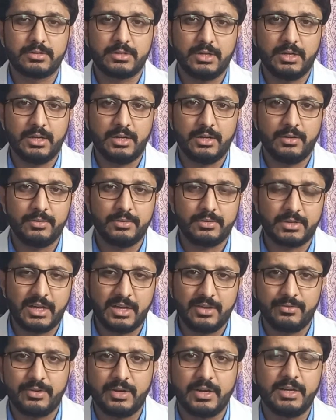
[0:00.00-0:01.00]
इसका
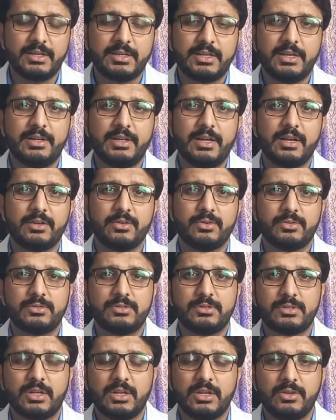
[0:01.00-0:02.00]
टाइफाइड का
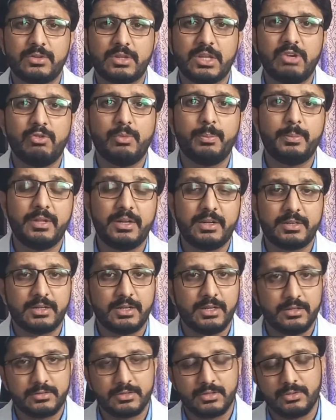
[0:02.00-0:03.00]
डायग्नोसिस के लिए होता है वो ब्लड
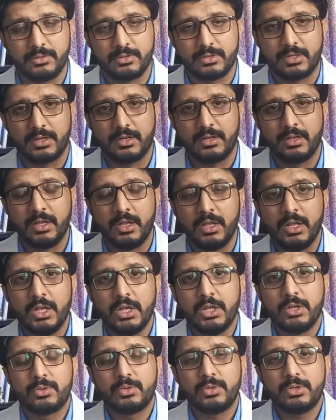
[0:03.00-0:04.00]
कल्चर होता है
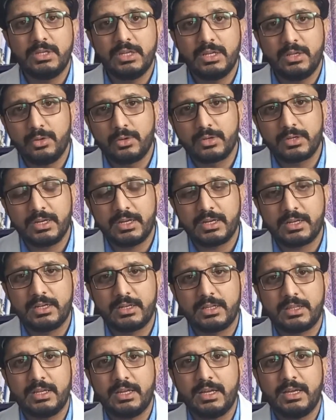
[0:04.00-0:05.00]
तो ये लोग क्या
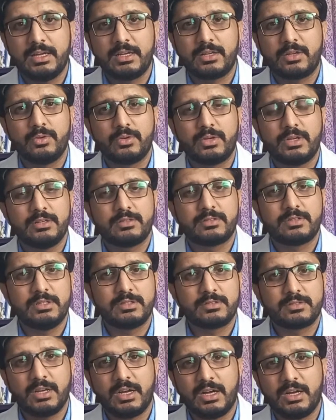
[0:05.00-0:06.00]
करते हैं क्योंकि
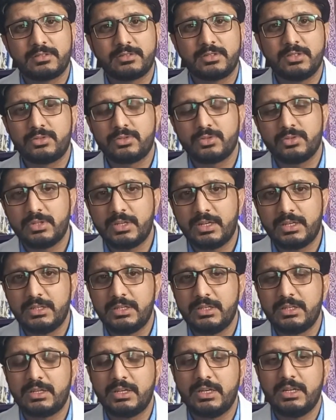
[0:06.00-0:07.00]
इसकी सात से चौदह
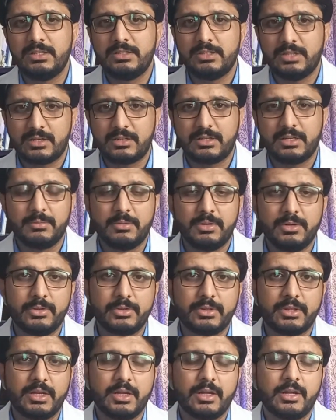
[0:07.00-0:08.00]
दिन के इंजेक्टेबल
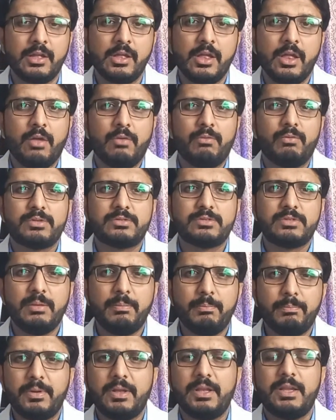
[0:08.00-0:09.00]
होते हैं वो
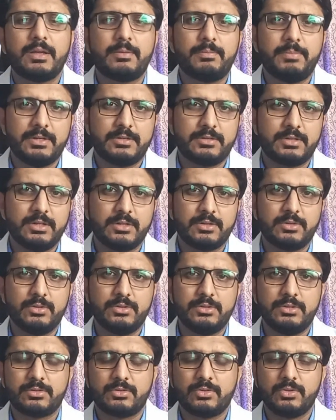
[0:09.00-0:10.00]
सिंपल एक पेशेंट
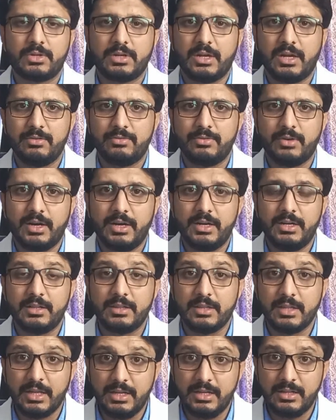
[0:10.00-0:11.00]
को जिसको
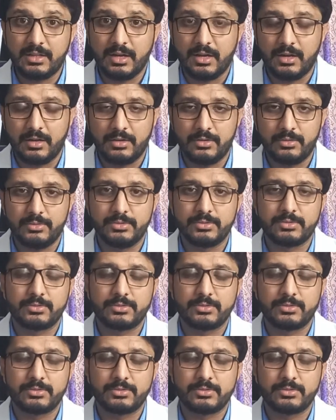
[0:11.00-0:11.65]
टाइफाइड नहीं था